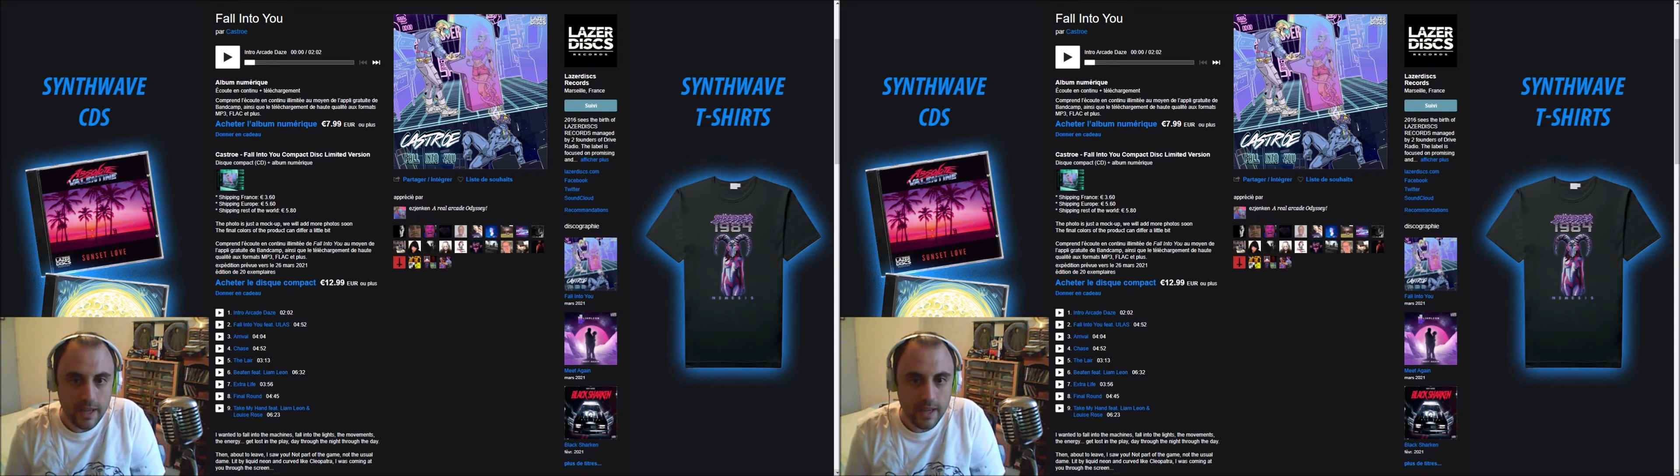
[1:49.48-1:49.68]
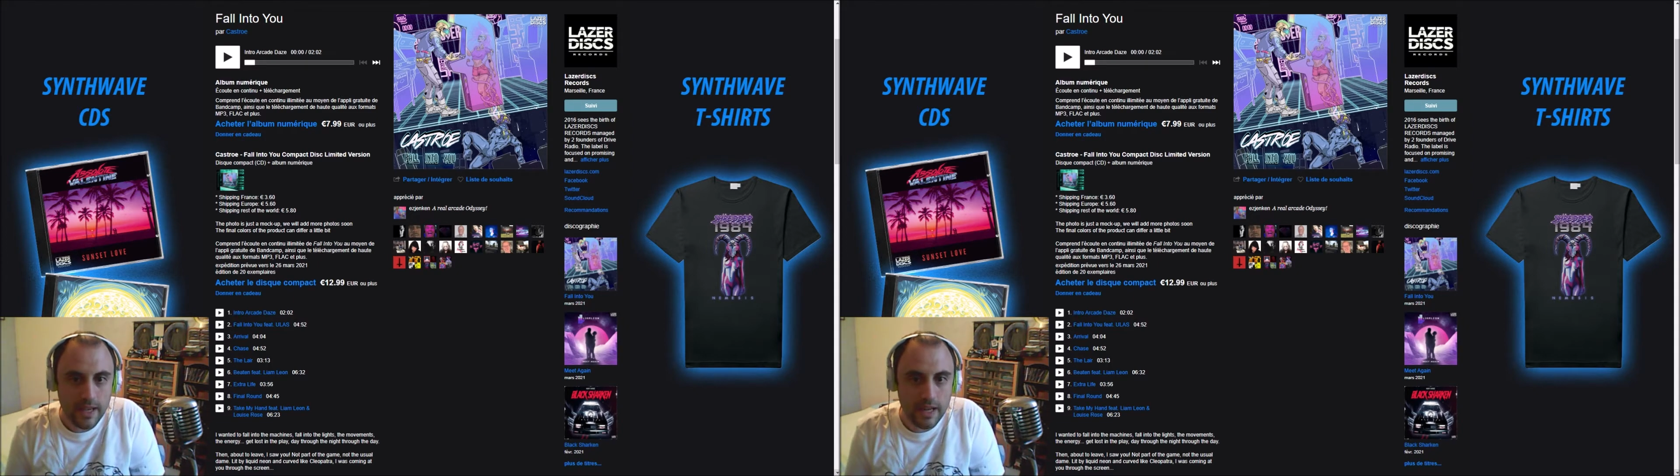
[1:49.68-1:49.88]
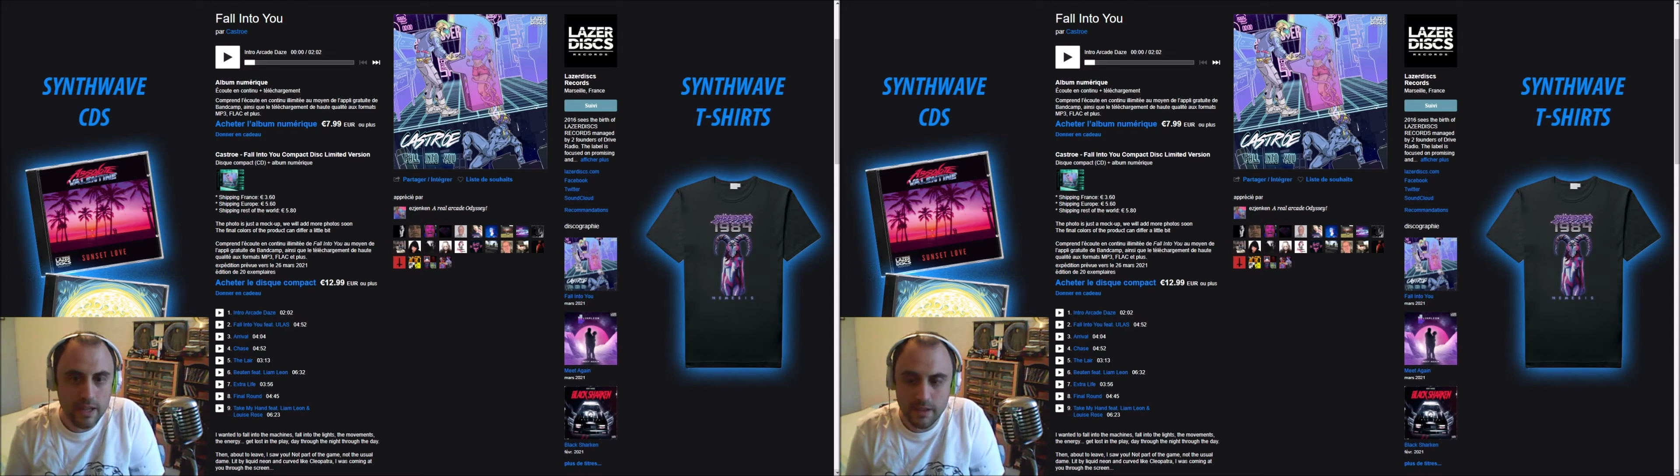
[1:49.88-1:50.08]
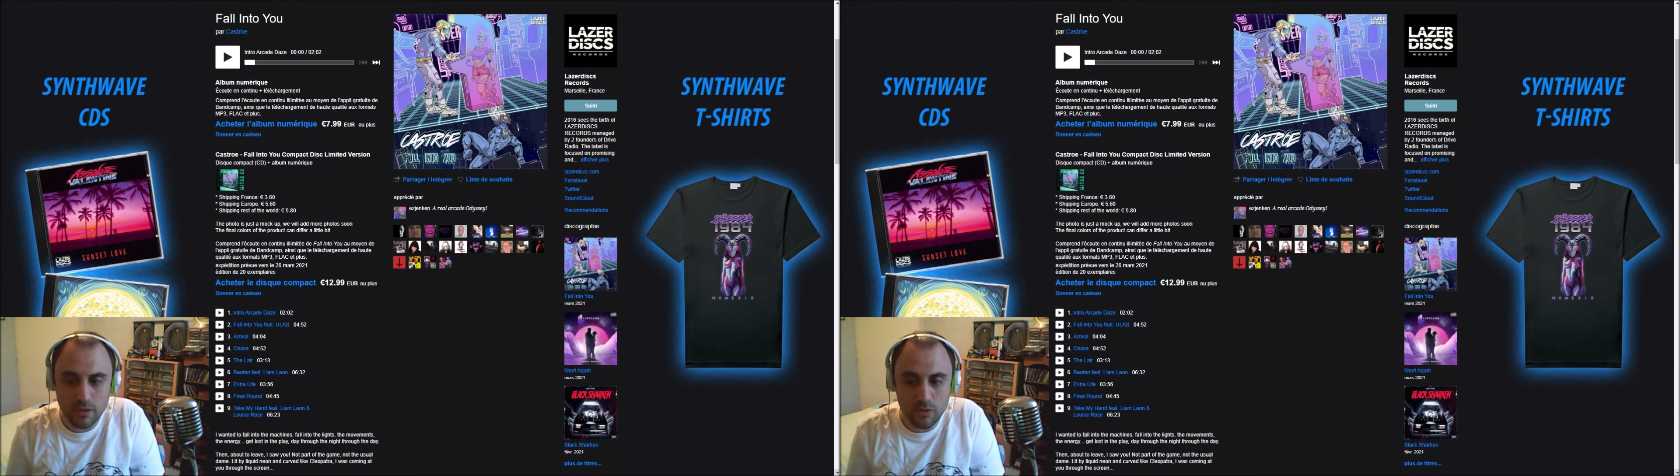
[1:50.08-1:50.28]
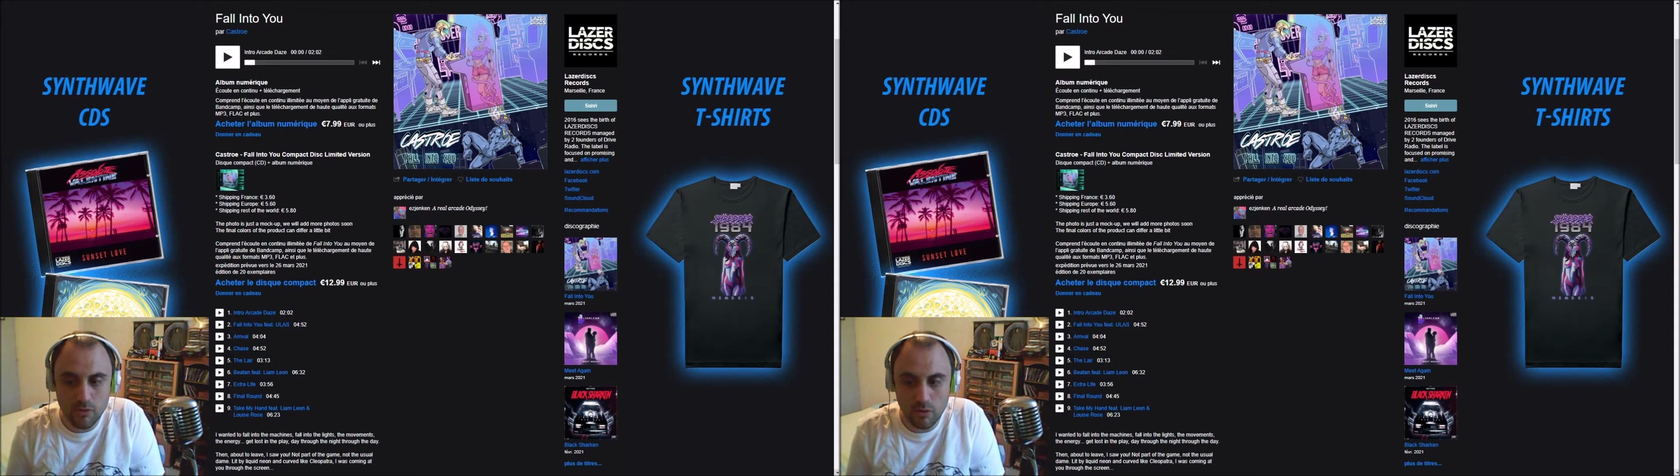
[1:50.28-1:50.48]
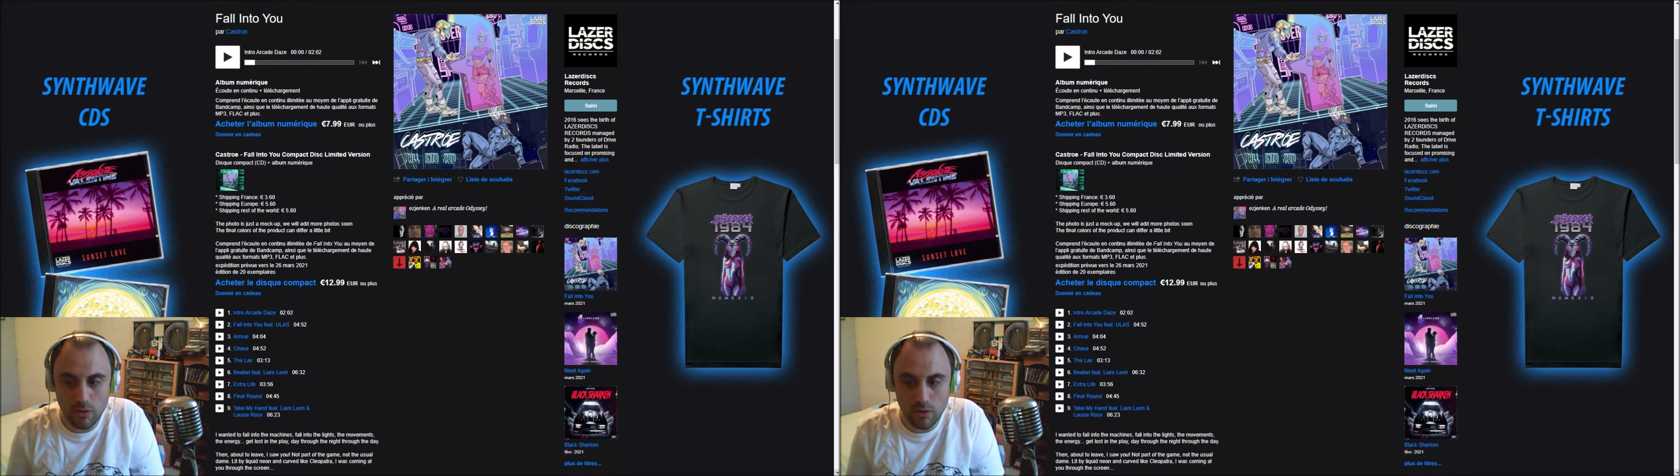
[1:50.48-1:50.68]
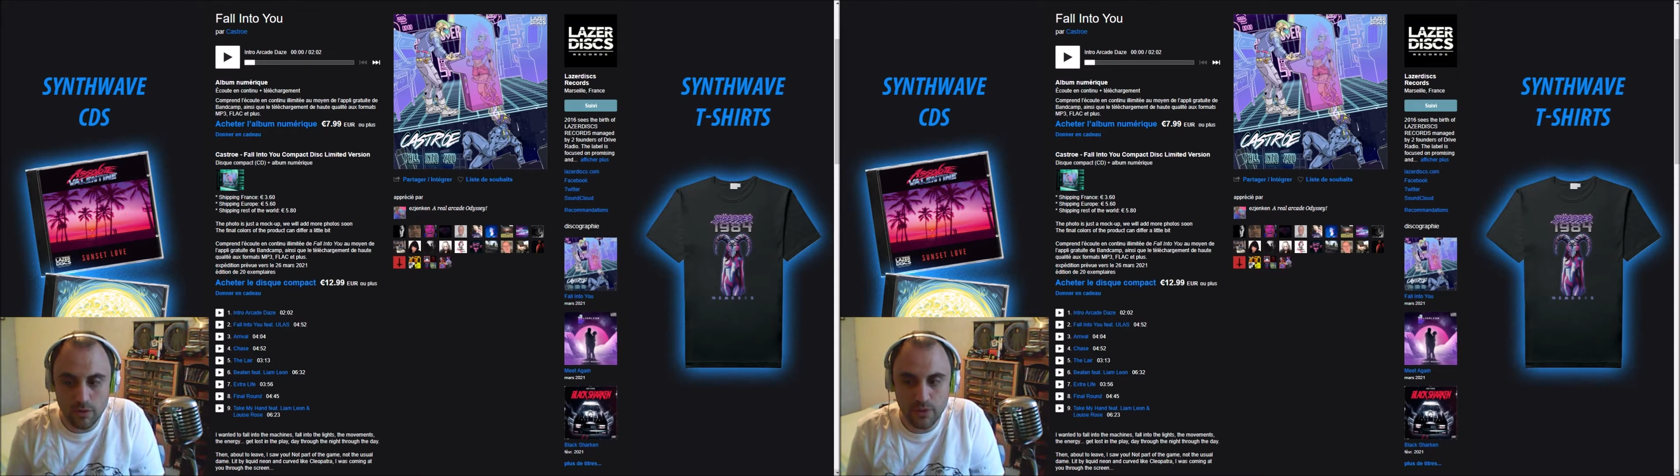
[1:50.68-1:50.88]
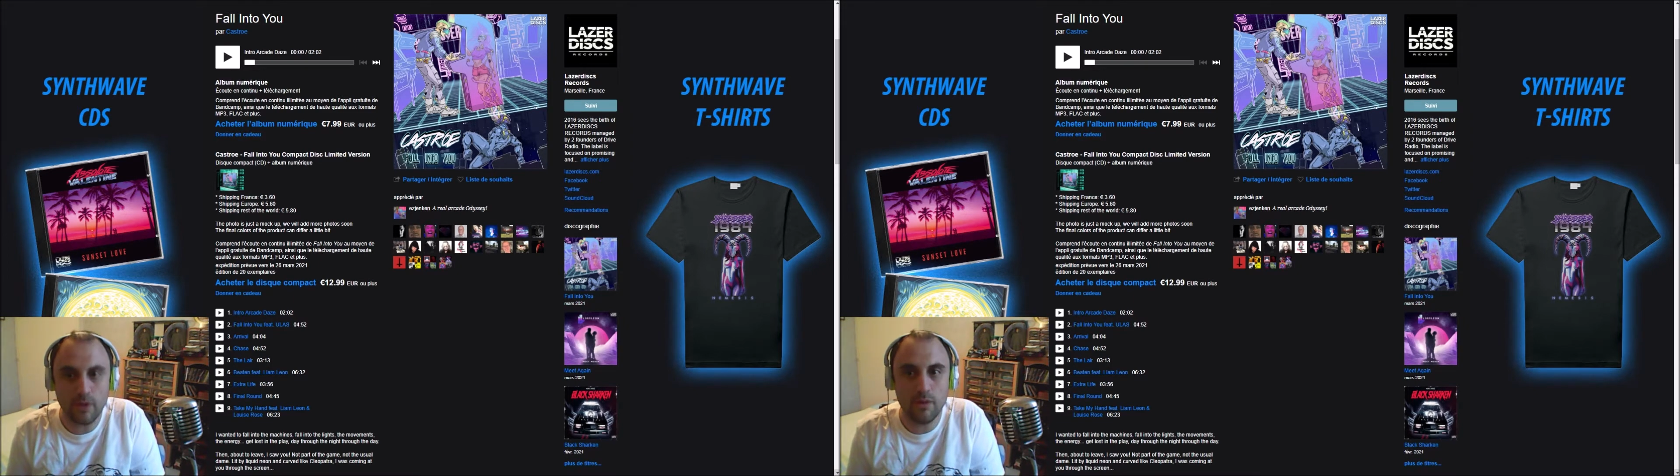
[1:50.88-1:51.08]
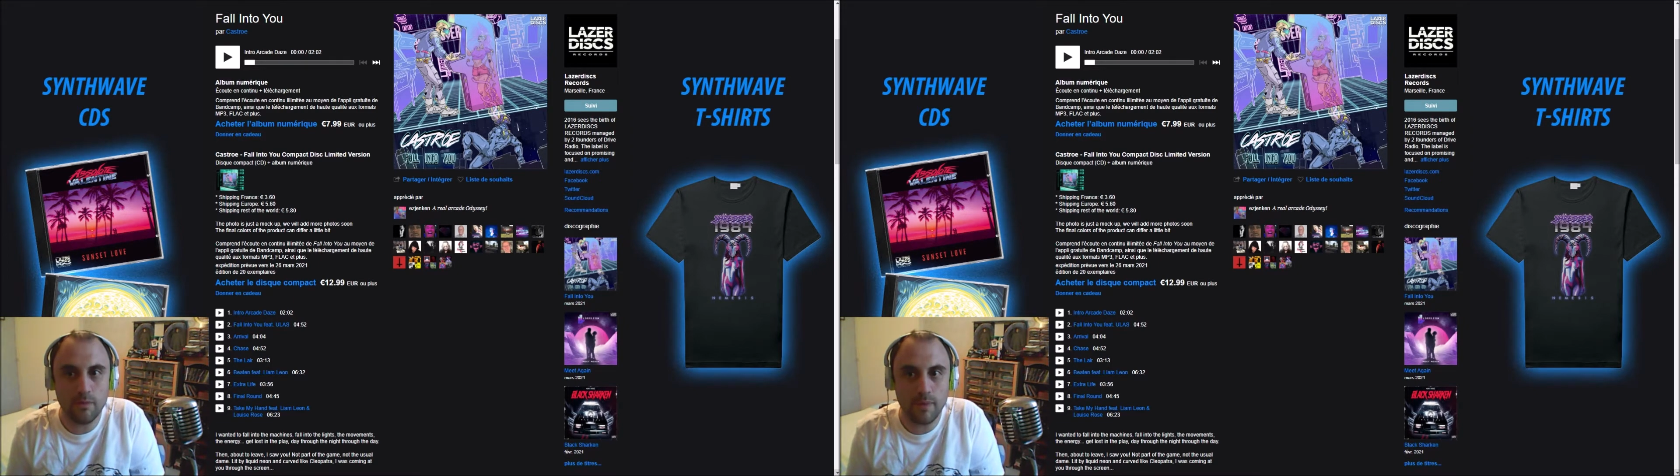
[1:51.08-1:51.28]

Et d'un coup, on entend une